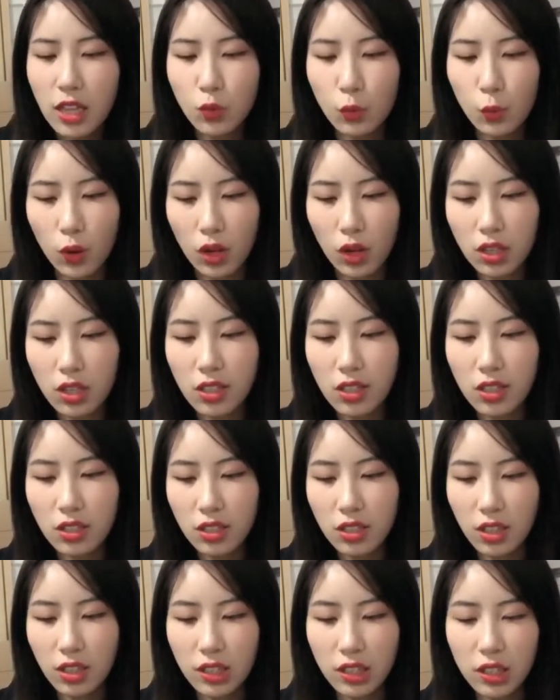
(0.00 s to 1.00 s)
但是我个人
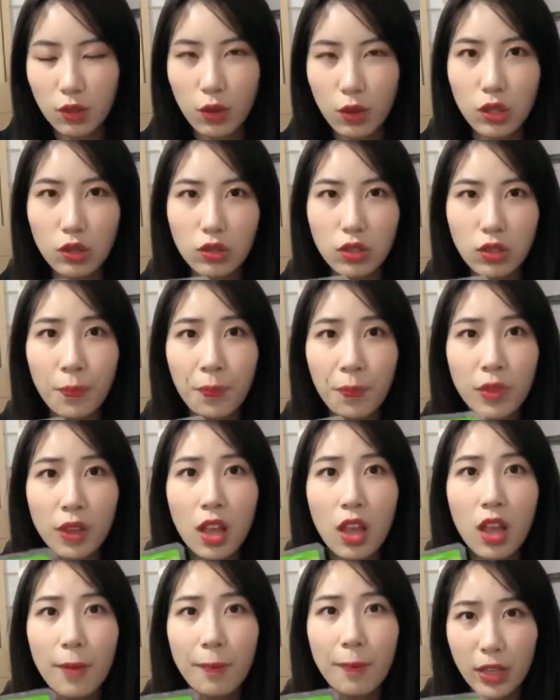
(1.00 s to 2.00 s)
是很喜欢，就是
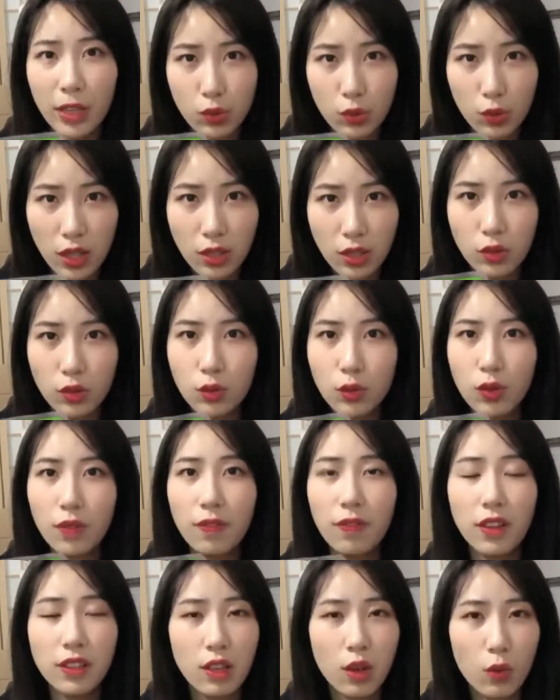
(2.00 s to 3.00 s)
把酸
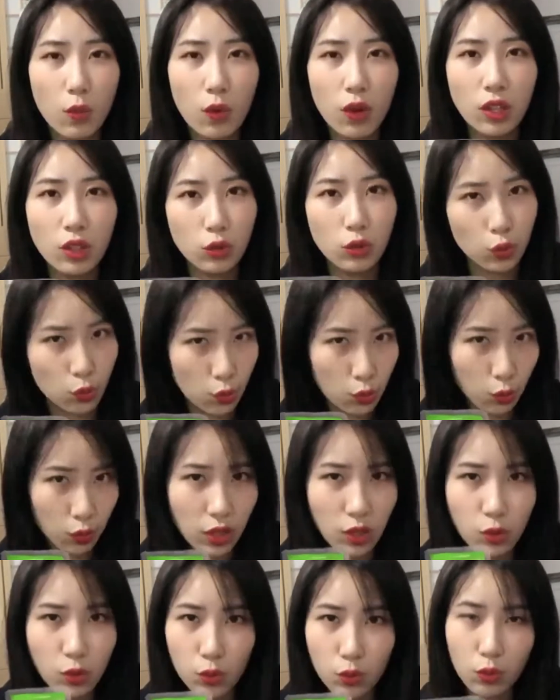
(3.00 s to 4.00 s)
笋放在锅里就煮
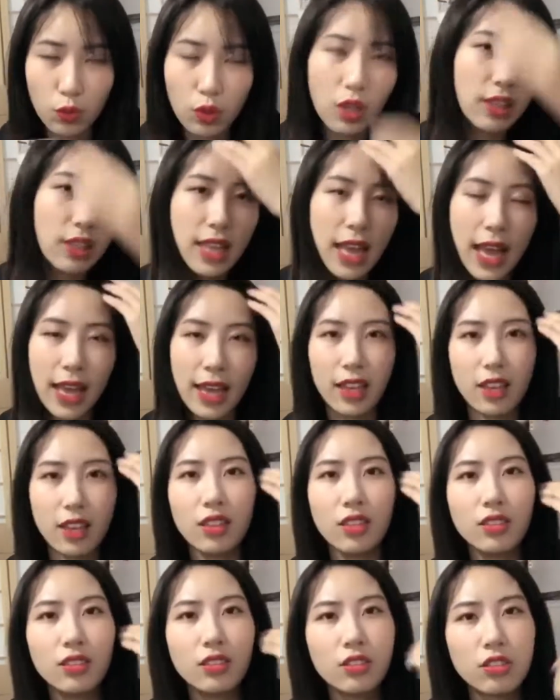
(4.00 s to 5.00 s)
一煮再
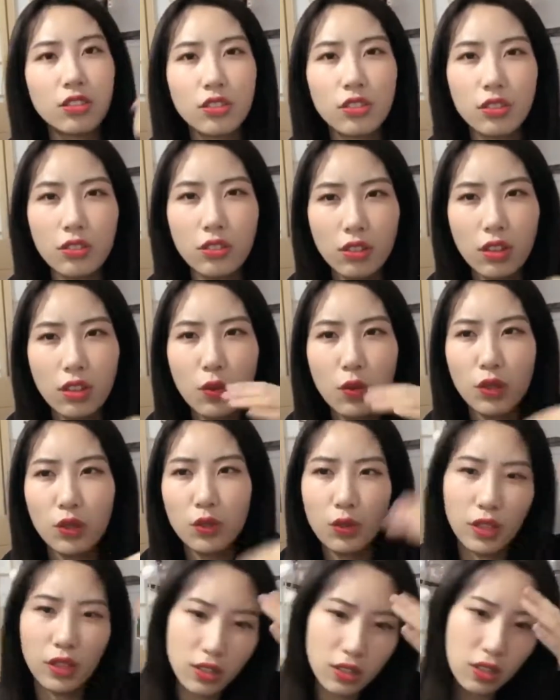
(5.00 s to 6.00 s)
吃，因为我
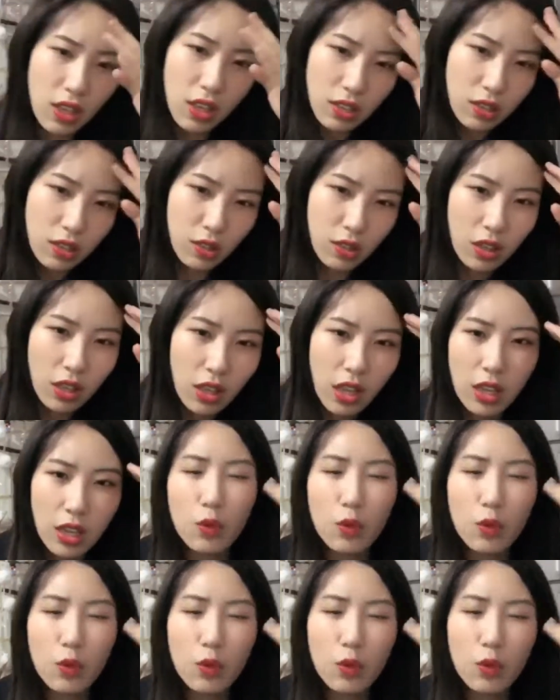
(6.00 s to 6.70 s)
觉得这样子。